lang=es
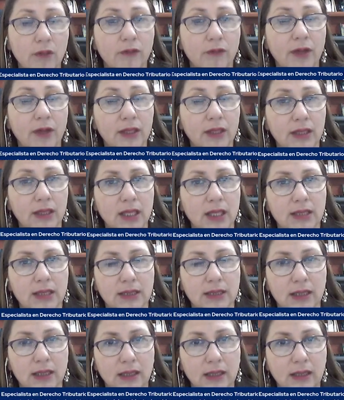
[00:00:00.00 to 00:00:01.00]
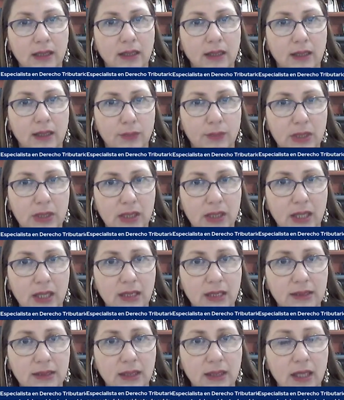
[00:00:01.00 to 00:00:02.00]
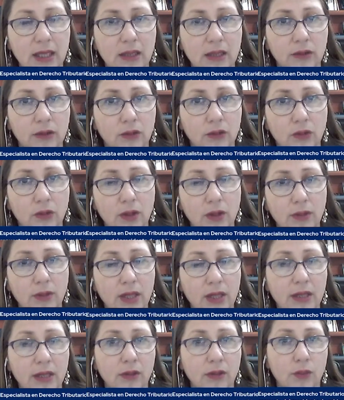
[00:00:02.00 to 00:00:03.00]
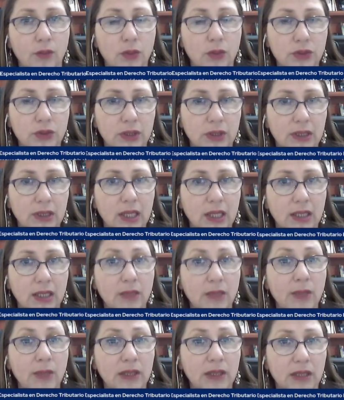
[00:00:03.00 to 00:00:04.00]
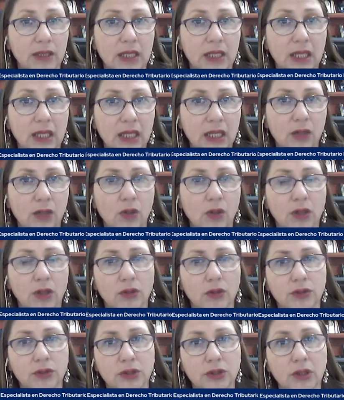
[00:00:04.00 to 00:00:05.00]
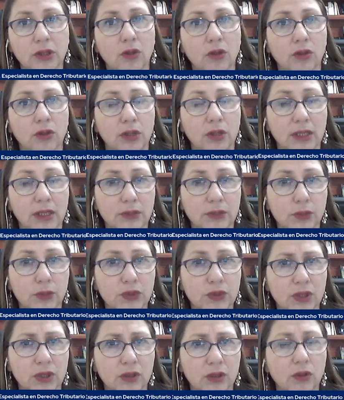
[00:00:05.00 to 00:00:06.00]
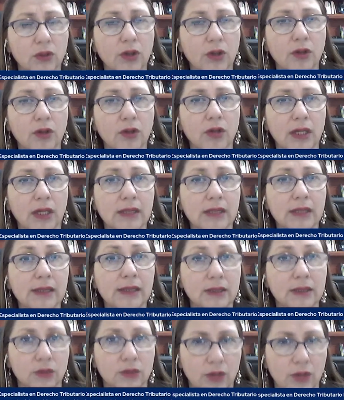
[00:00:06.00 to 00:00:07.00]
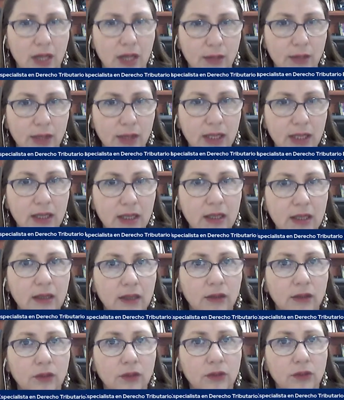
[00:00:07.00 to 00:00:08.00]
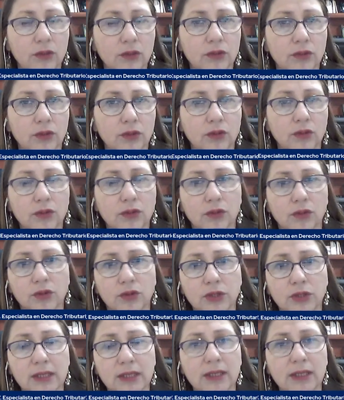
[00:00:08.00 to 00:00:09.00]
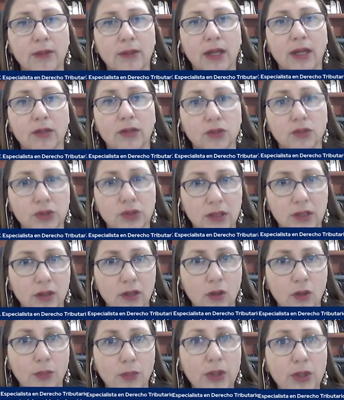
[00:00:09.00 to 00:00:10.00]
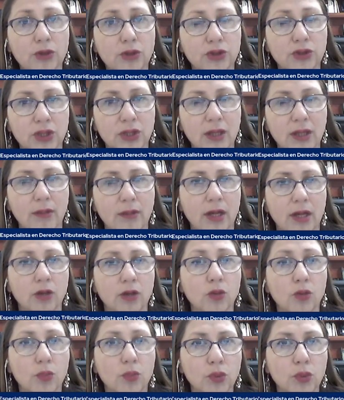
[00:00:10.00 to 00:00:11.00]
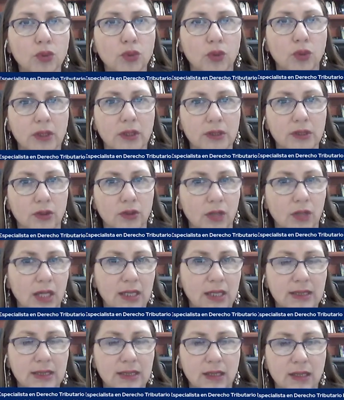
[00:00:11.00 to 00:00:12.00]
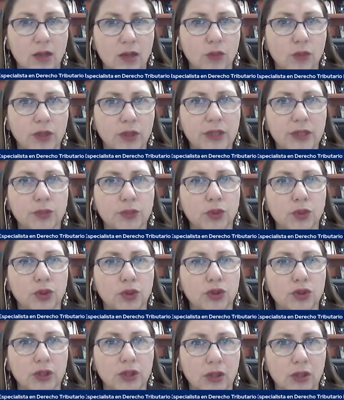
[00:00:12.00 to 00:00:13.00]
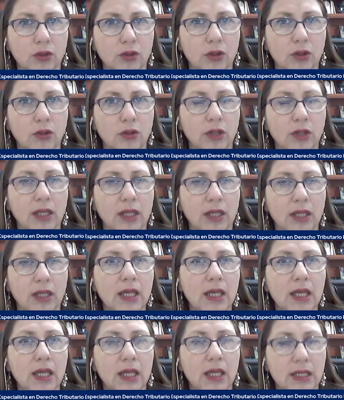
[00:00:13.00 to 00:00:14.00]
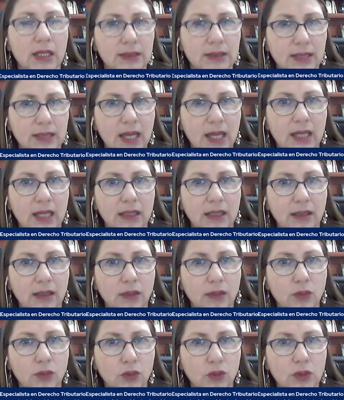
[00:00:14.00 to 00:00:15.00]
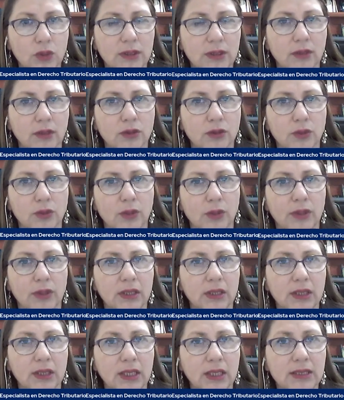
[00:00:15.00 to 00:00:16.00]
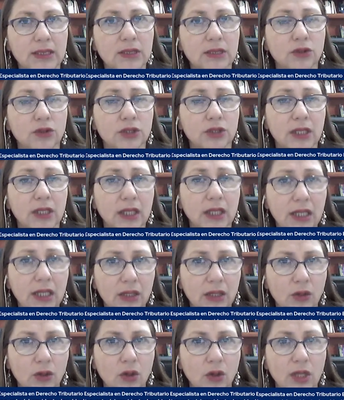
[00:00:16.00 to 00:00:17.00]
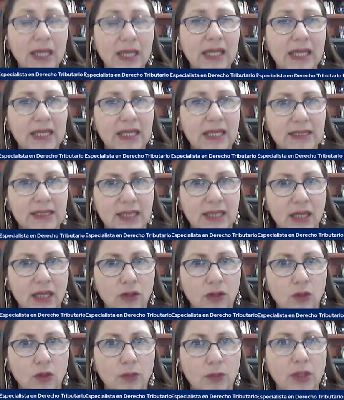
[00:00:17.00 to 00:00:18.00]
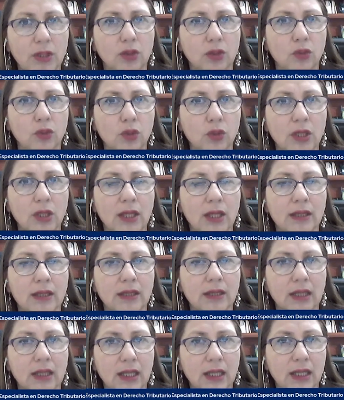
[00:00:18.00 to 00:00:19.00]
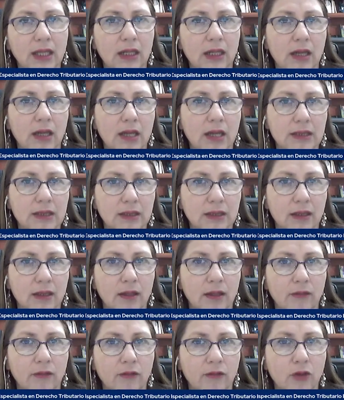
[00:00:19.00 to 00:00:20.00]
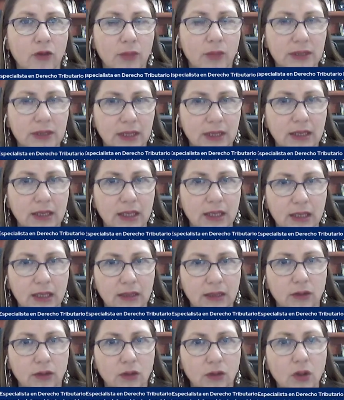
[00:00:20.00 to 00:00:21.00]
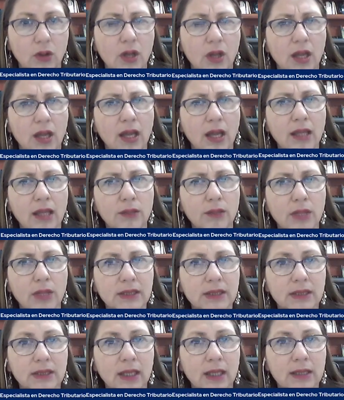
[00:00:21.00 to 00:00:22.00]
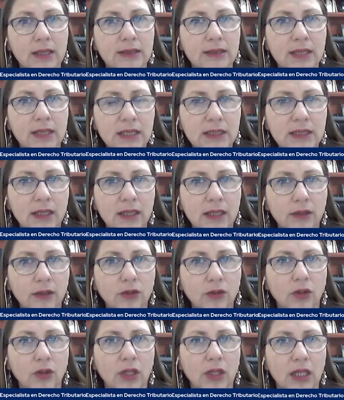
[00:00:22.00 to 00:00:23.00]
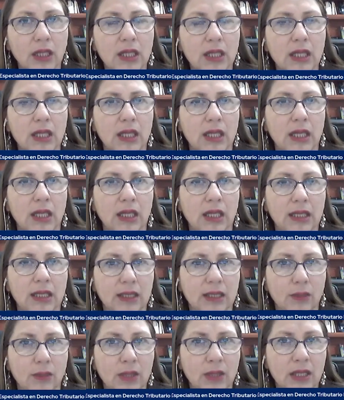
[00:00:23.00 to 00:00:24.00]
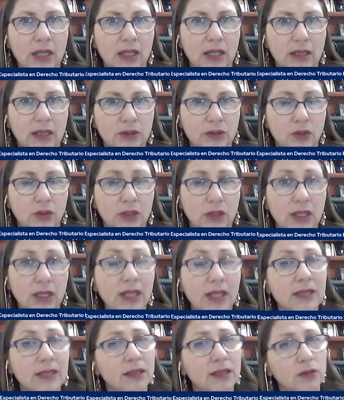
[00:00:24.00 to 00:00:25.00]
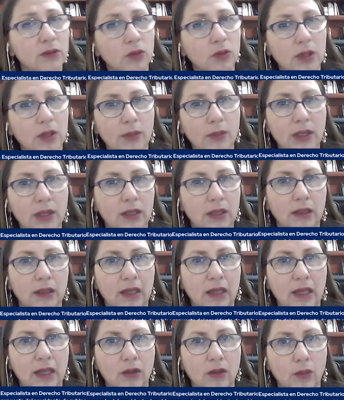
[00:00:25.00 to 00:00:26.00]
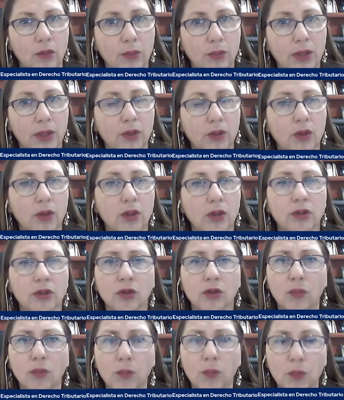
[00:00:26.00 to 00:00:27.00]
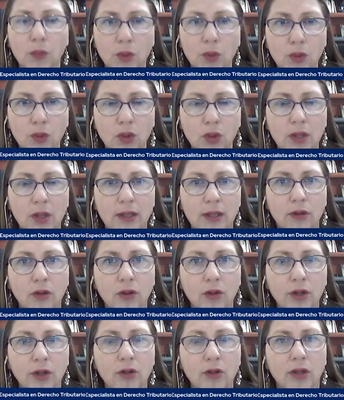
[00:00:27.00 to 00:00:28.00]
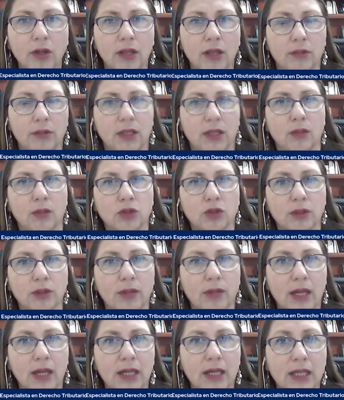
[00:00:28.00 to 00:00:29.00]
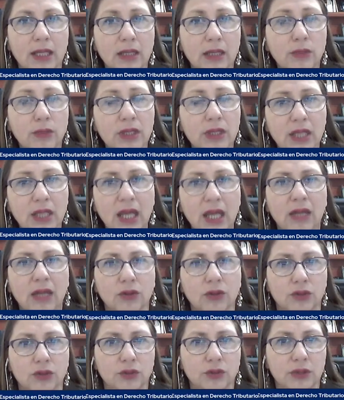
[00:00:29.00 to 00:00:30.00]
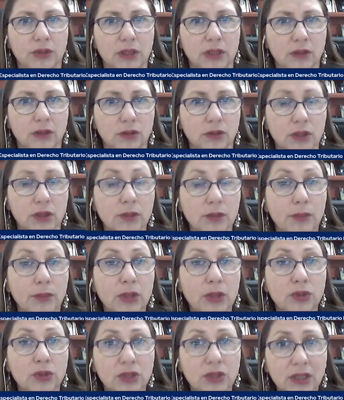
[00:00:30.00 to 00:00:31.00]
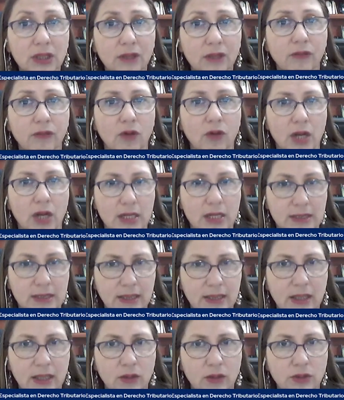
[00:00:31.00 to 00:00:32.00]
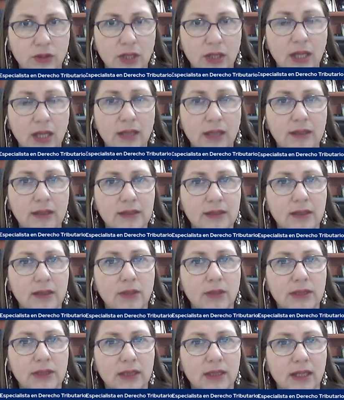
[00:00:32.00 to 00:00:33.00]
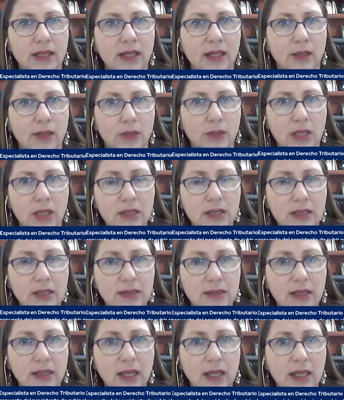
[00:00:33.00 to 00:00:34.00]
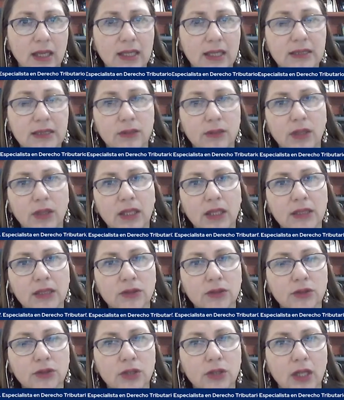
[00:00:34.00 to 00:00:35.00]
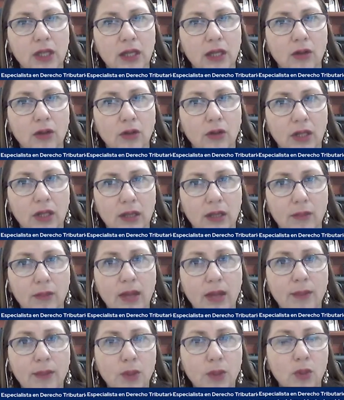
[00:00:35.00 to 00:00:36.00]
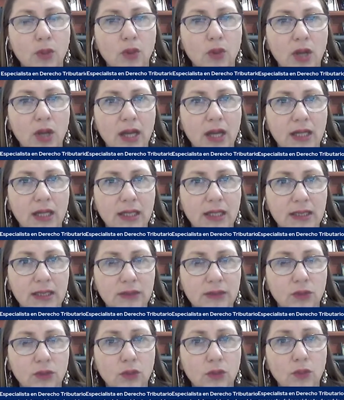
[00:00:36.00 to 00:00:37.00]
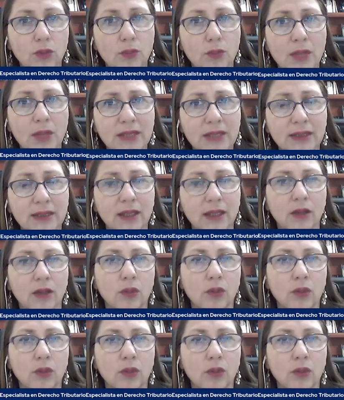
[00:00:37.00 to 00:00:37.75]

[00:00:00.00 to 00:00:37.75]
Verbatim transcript: frente a la salida de capitales, ¿no? Hablar de un porcentaje y mantenerlo al 2, 5, 3%, creo que es razonable, ¿no? No, no, no sé si hablar de un 5, pero sí hablar de un punto adicional que sería un 3.5 de lo que está el tributo hasta el 2023 y sostenerlo en este año en virtud de las eh, formas que tienen, ¿no? Además, eh, sí es cierto que en el tema de la gasolina, ese es un tema delicado, pero no, no, no creo que deberíamos hablar de eliminar los subsidios, pero sí de focalizarlos, de establecer herramientas, que si bien esos lo que va a provocar es un, más que